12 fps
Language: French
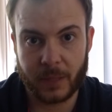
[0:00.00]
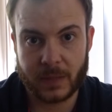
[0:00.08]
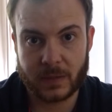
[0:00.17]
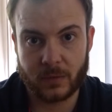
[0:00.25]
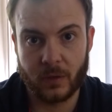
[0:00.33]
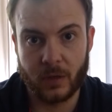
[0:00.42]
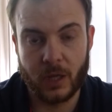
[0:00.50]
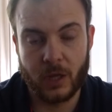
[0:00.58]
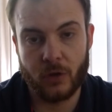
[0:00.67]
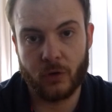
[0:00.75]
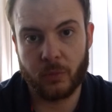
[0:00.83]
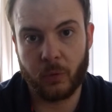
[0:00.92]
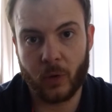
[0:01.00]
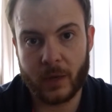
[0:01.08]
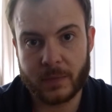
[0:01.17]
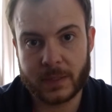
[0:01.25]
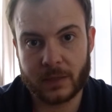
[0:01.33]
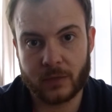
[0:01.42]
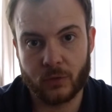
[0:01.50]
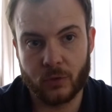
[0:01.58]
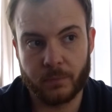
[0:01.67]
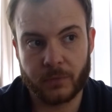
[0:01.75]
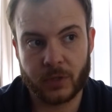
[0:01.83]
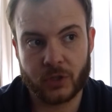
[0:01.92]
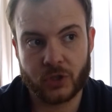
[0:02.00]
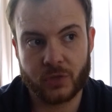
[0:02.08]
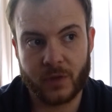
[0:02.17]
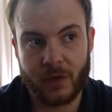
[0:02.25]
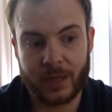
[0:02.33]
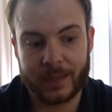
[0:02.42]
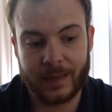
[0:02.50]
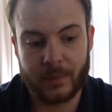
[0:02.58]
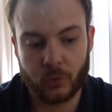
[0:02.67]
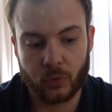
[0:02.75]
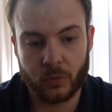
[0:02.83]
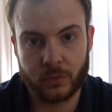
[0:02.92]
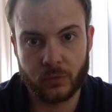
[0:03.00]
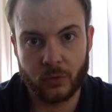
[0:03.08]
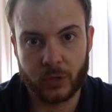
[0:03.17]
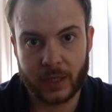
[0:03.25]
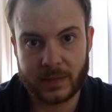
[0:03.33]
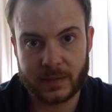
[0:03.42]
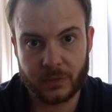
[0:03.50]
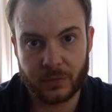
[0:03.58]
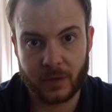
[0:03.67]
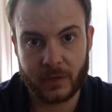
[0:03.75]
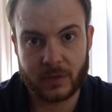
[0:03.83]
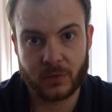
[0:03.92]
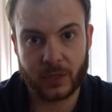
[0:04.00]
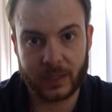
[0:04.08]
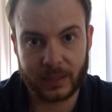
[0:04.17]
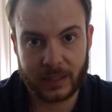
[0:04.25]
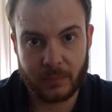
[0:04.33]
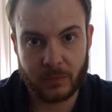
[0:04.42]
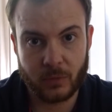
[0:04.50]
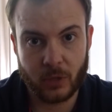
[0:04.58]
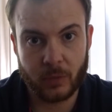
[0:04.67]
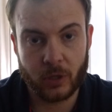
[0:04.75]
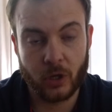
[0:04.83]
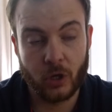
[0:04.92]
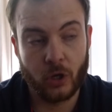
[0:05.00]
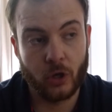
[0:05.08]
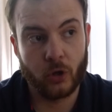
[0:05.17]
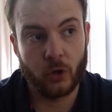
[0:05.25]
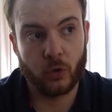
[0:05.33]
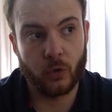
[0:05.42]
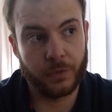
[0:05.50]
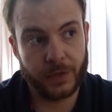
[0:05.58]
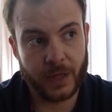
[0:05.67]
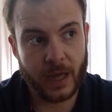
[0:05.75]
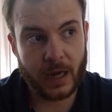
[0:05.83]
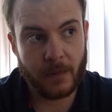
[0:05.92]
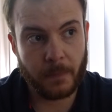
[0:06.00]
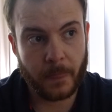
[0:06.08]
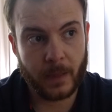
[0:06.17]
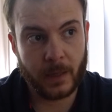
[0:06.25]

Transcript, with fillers: Parce que le problème, c'est que je vais avoir tellement de revenus locatifs avec ce quatrième immeuble qu'au final,